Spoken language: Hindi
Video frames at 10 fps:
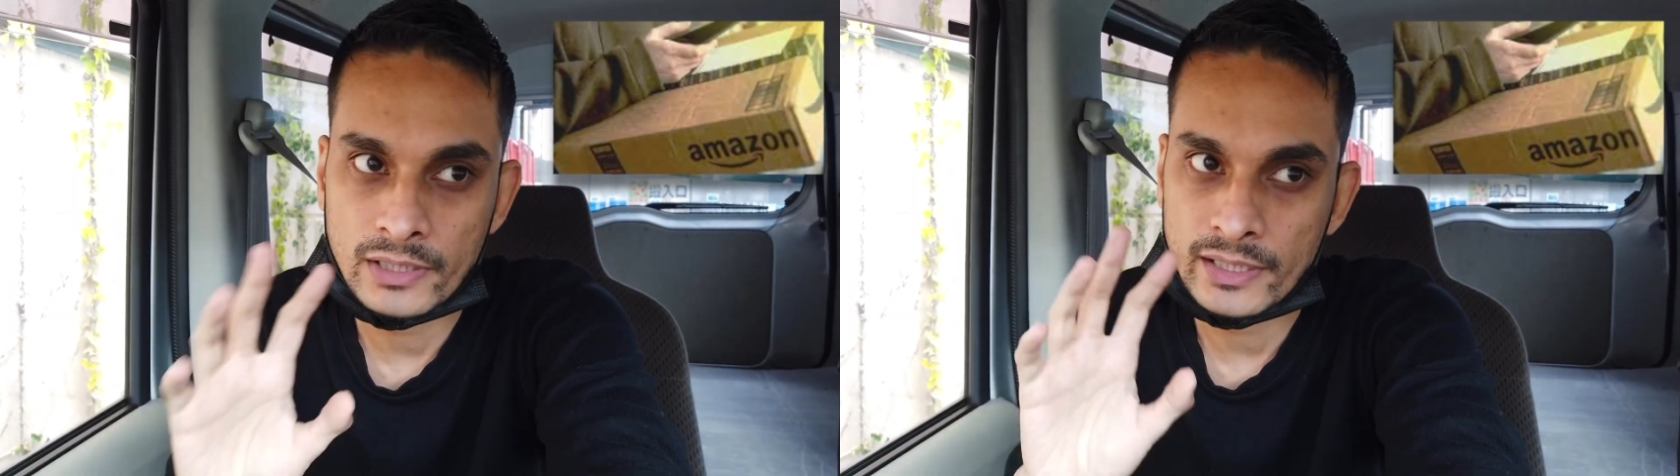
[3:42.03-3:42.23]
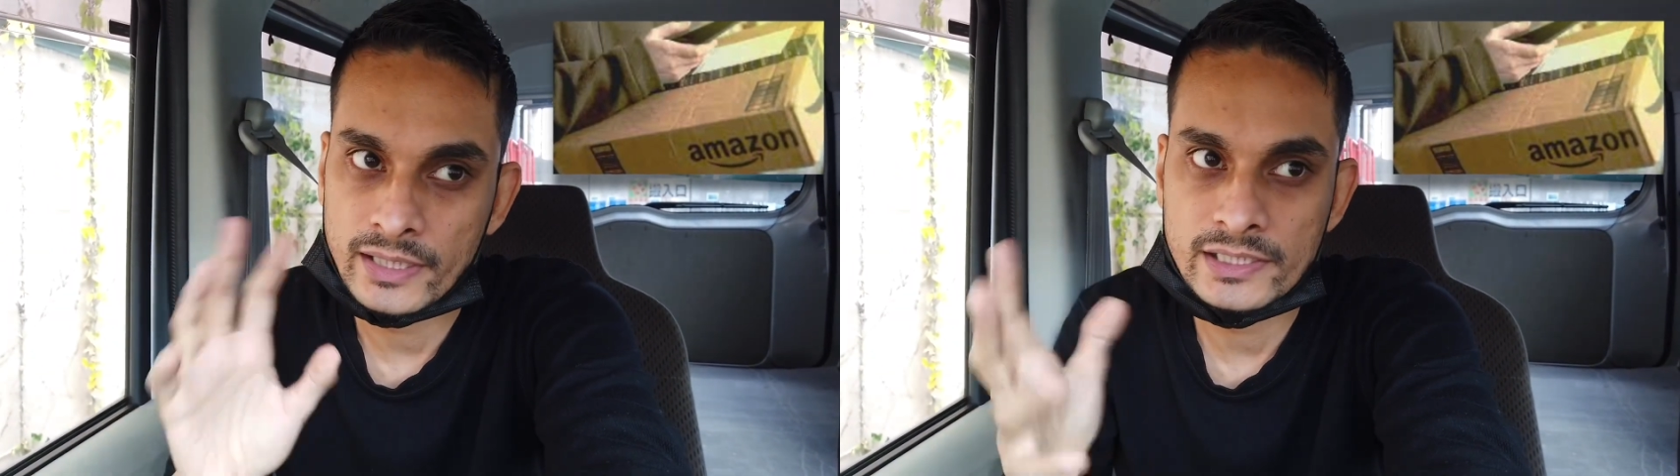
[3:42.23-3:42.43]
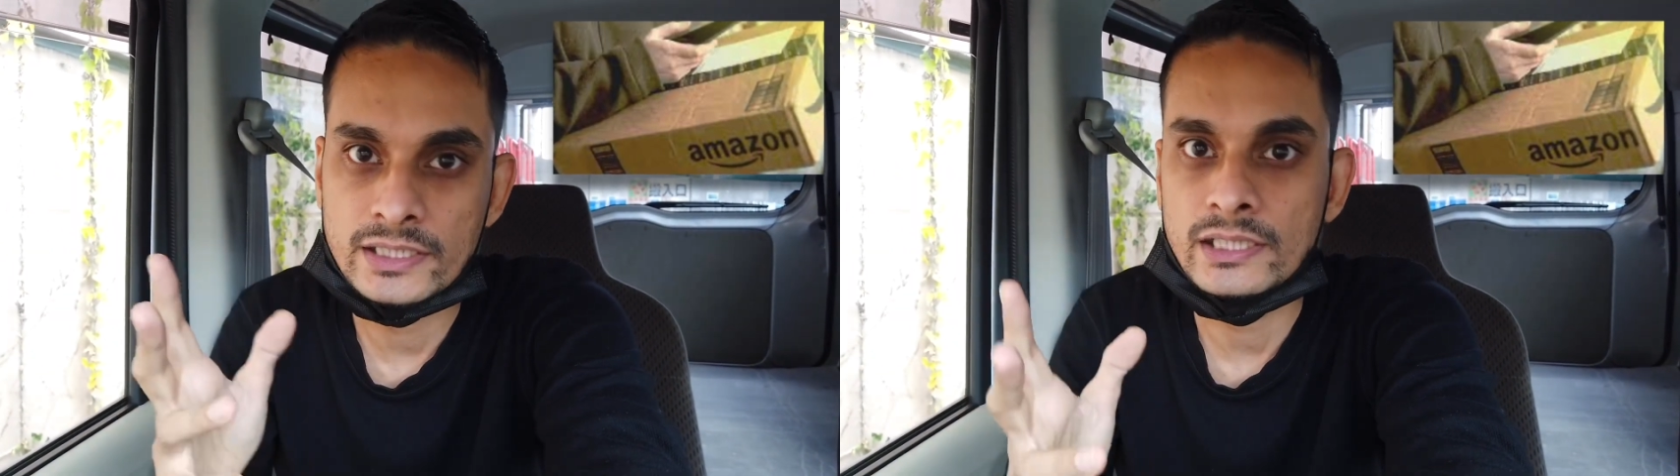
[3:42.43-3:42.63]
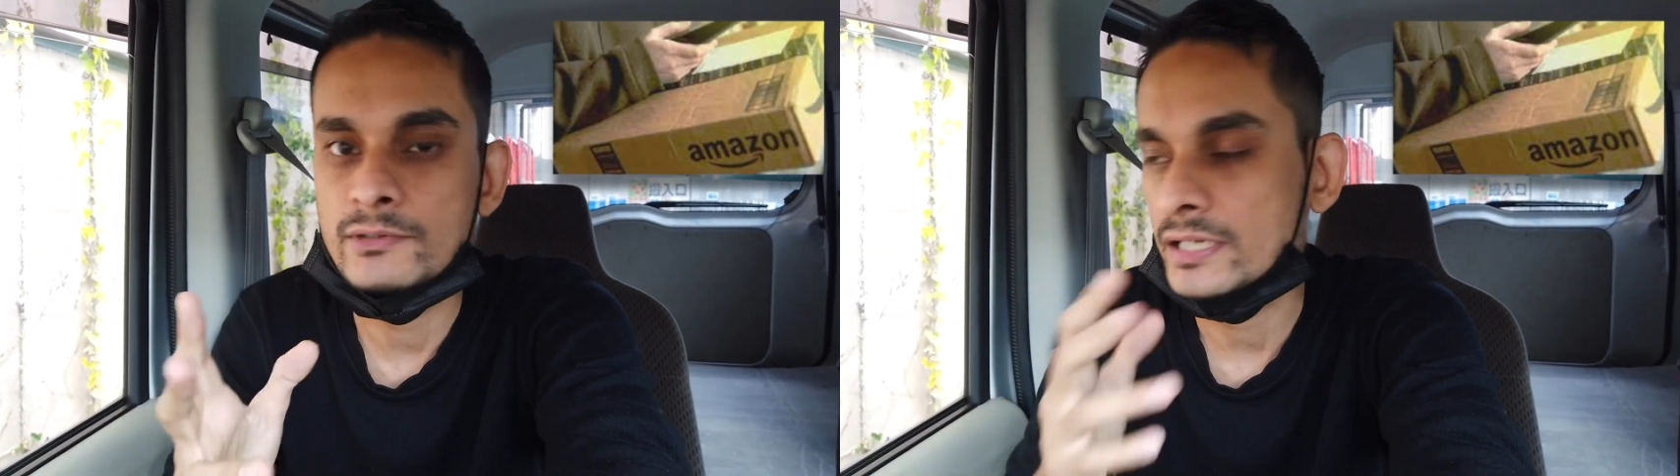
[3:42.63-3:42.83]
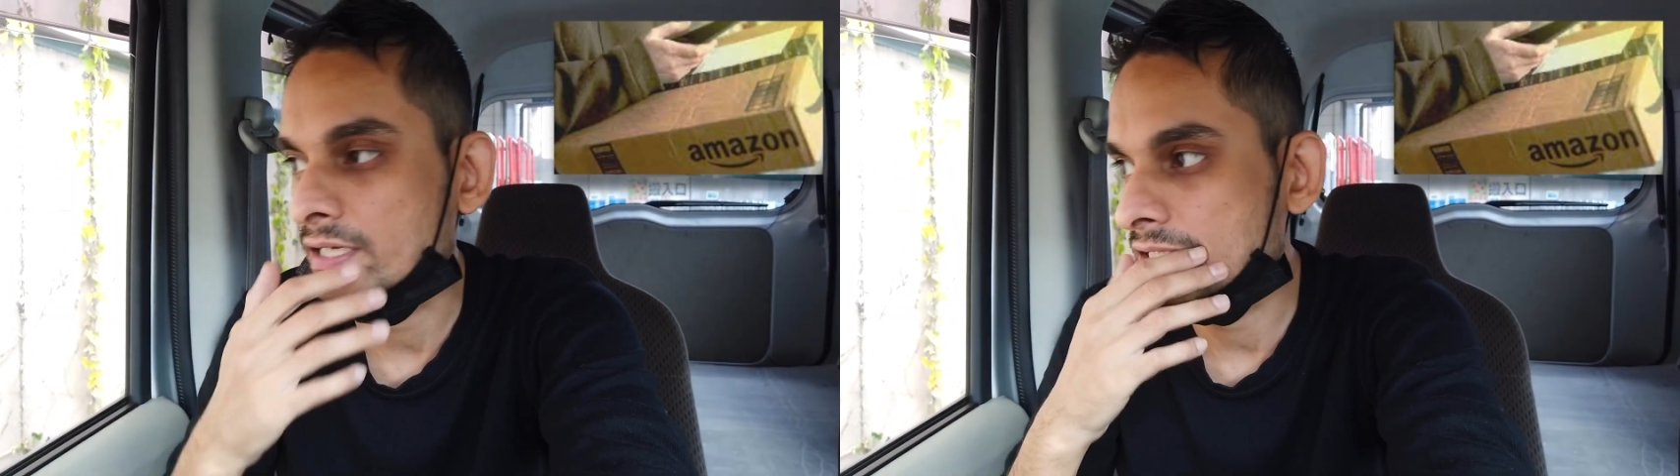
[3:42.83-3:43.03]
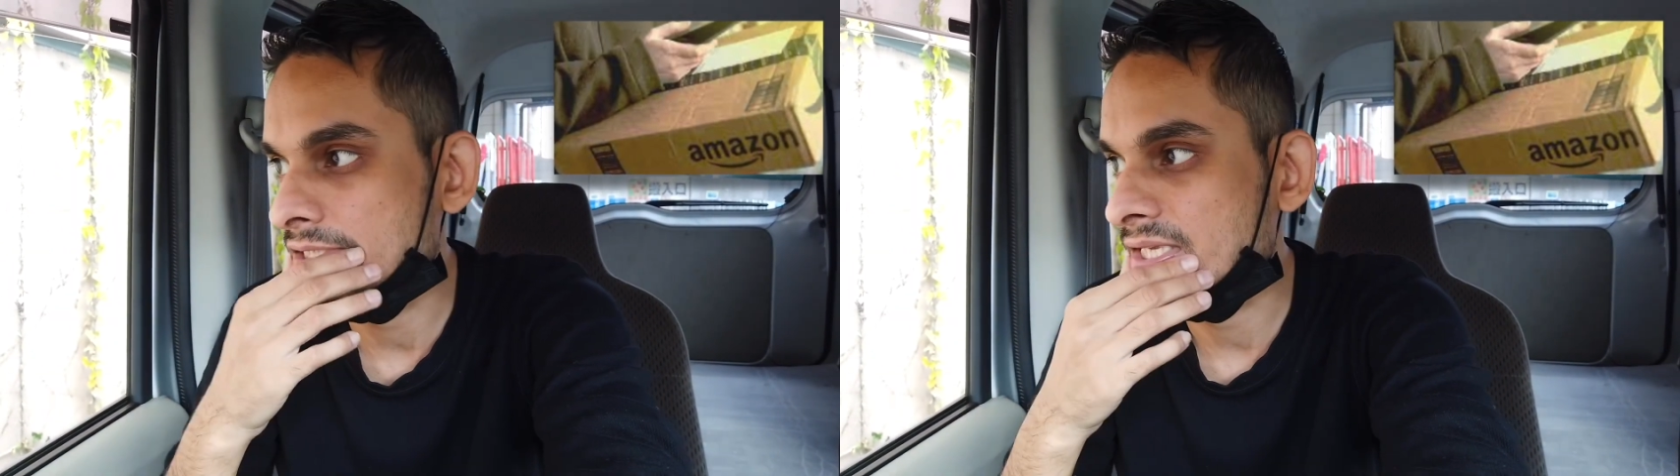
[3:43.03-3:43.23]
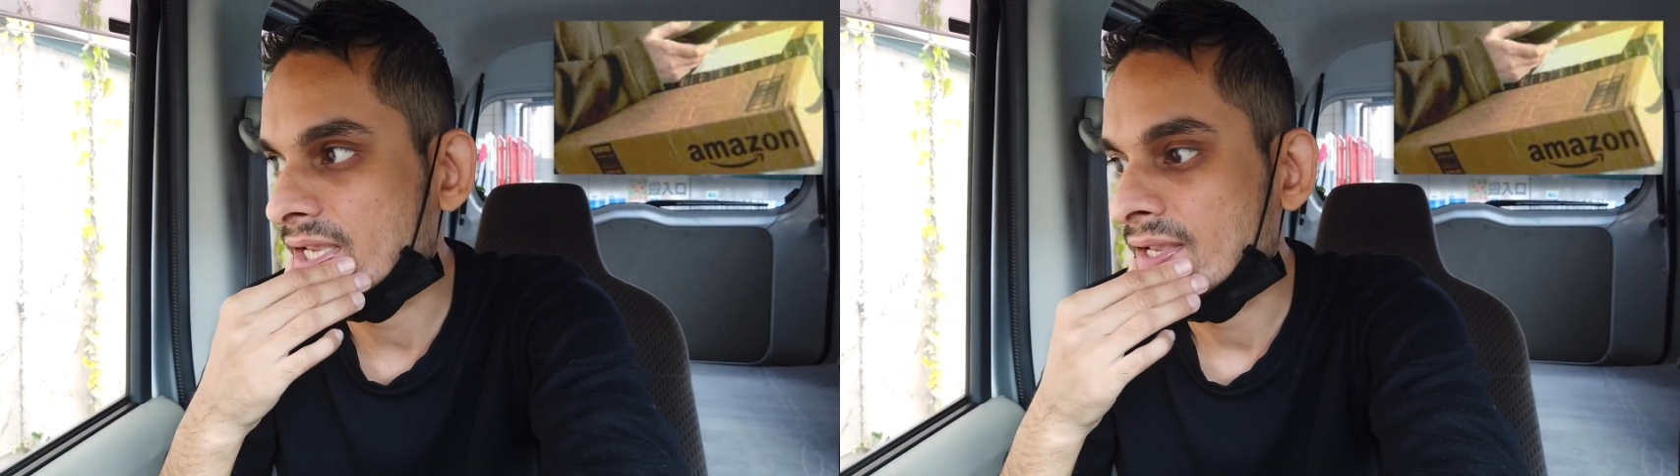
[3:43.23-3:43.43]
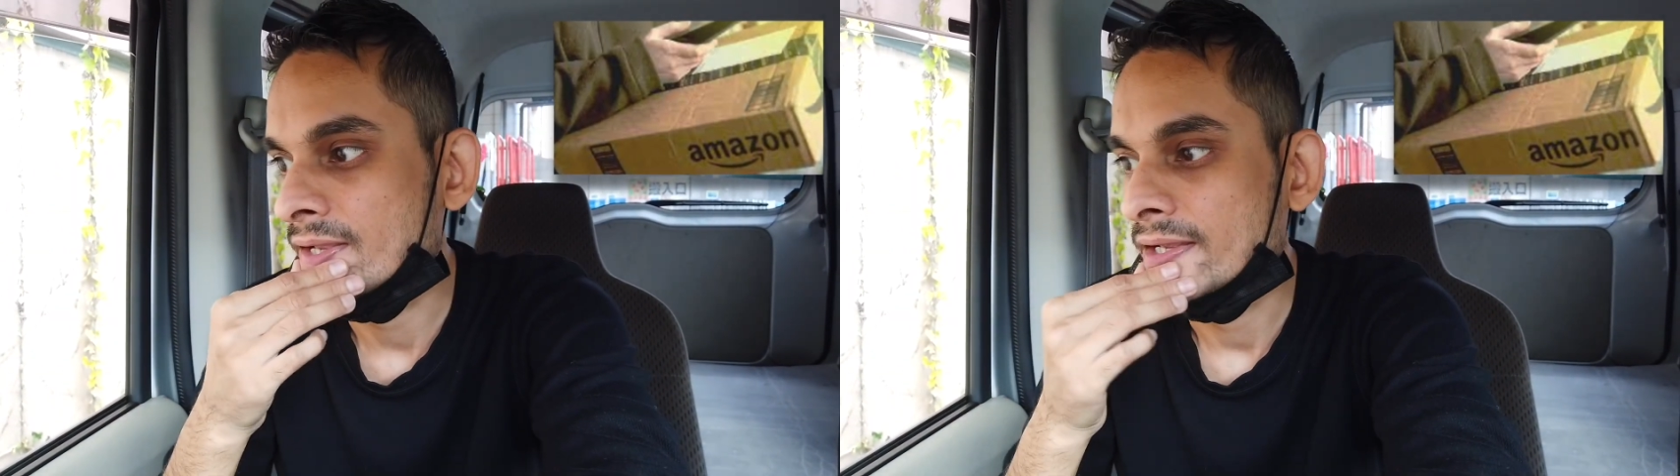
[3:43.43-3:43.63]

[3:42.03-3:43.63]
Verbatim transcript: वगैरह ये जितनी भी सारी चीजें हैं